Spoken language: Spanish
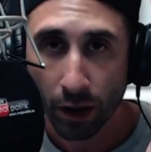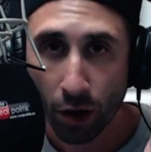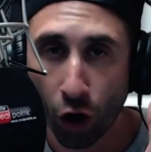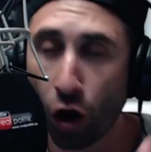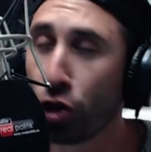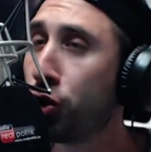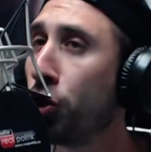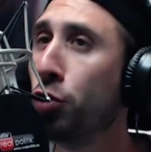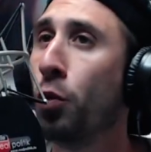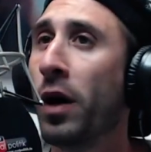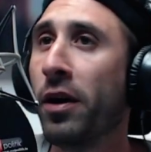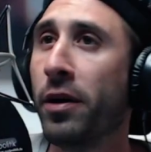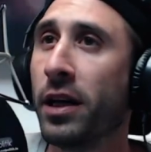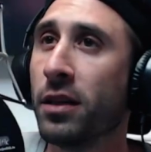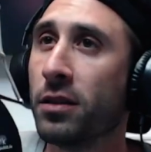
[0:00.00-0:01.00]
8 y
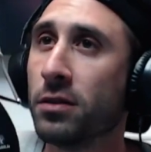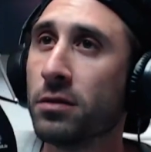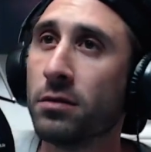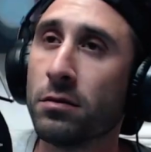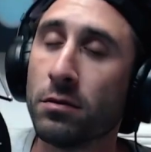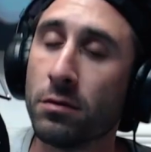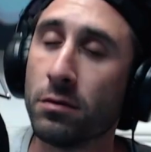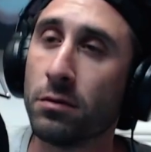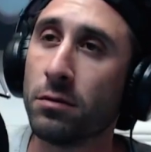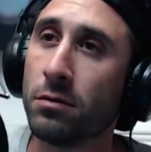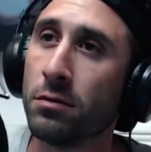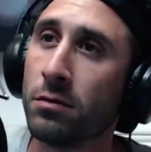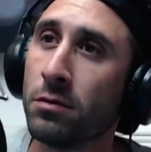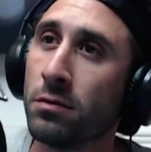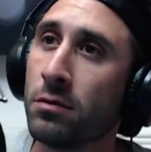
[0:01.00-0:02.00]
9.
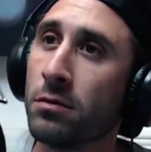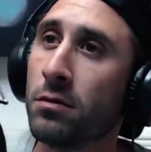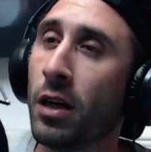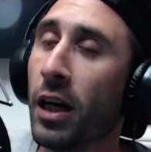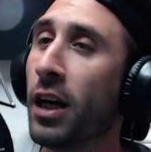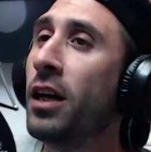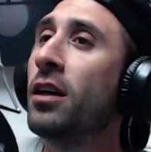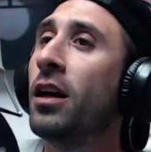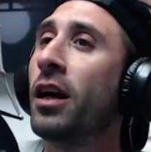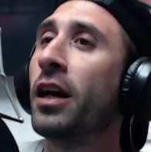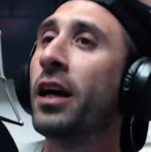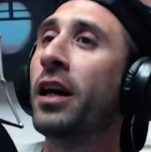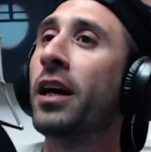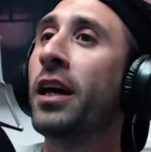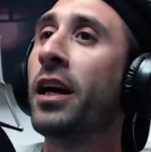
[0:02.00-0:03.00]
¿Eh?
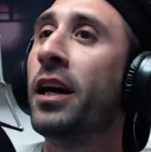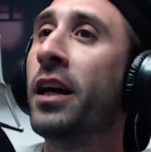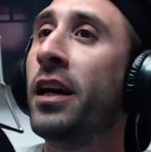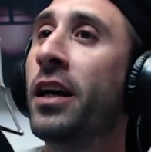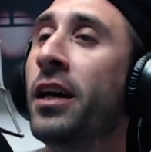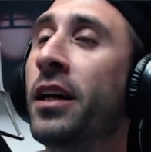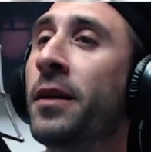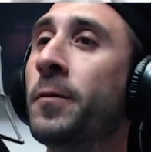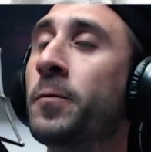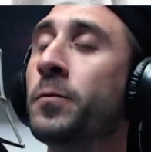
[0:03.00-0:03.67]
Eh,